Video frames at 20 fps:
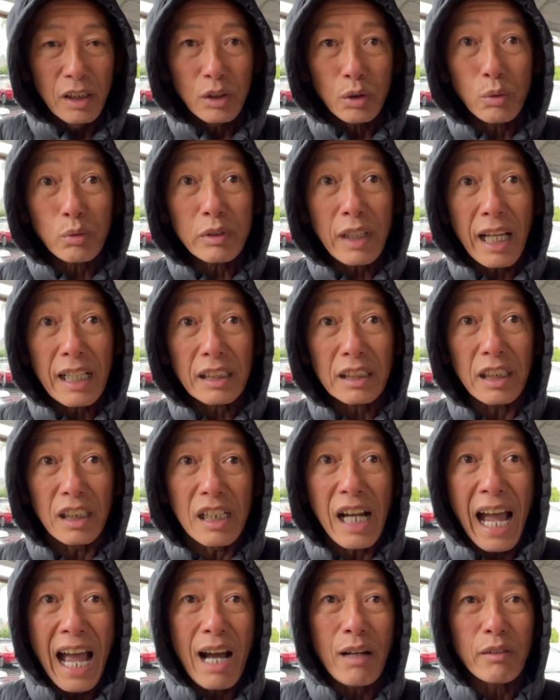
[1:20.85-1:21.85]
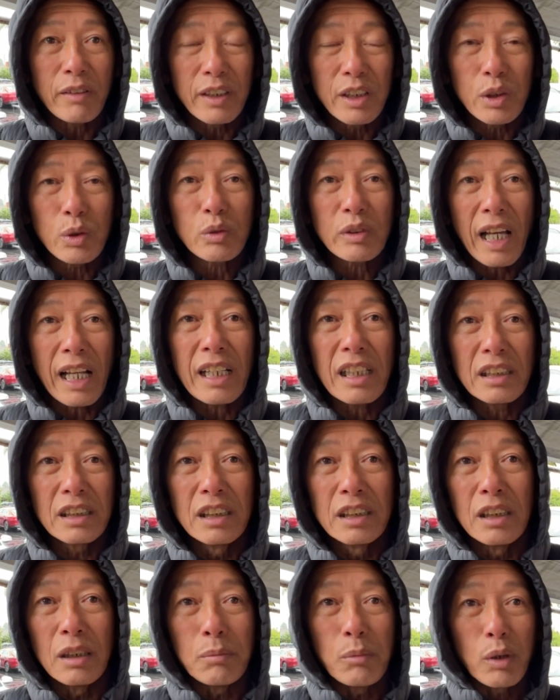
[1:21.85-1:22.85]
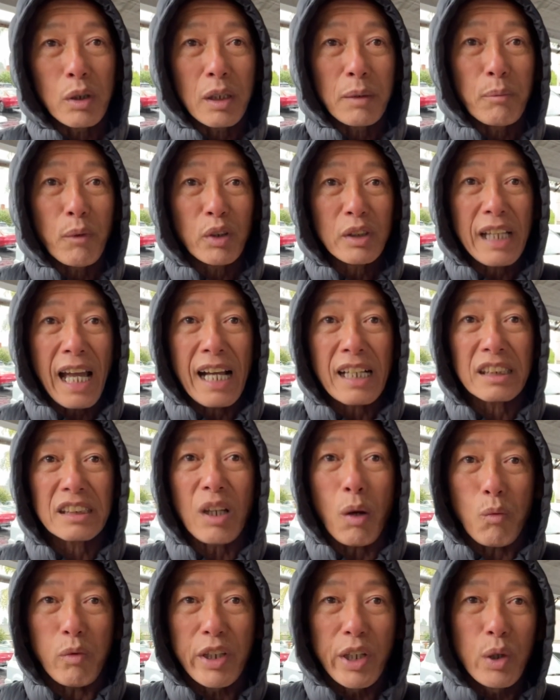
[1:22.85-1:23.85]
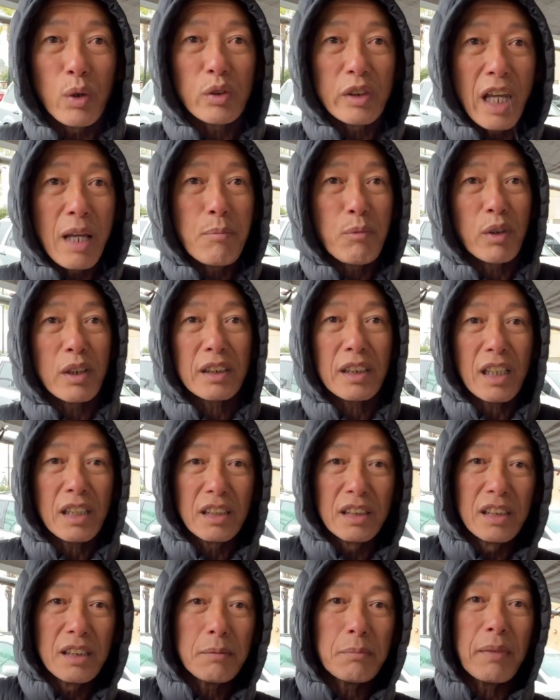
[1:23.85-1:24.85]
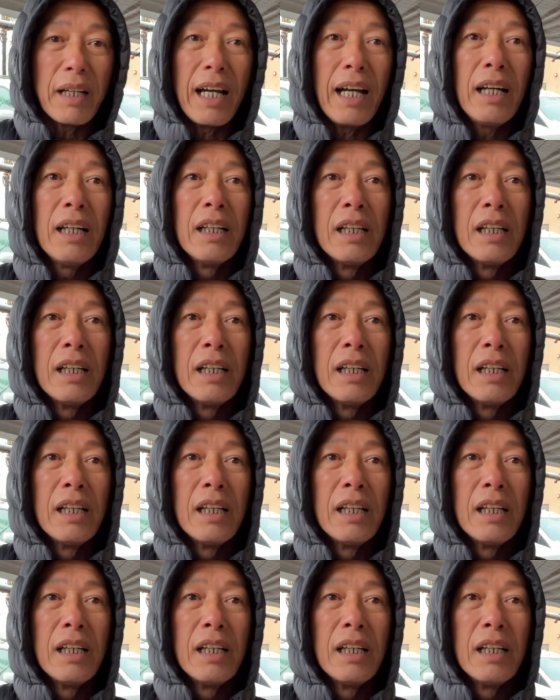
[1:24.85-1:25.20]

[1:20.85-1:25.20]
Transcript: chúng ta tự hào vì chúng ta đã đưa được một cái món hàng trọng yếu đến một cái đất nước mà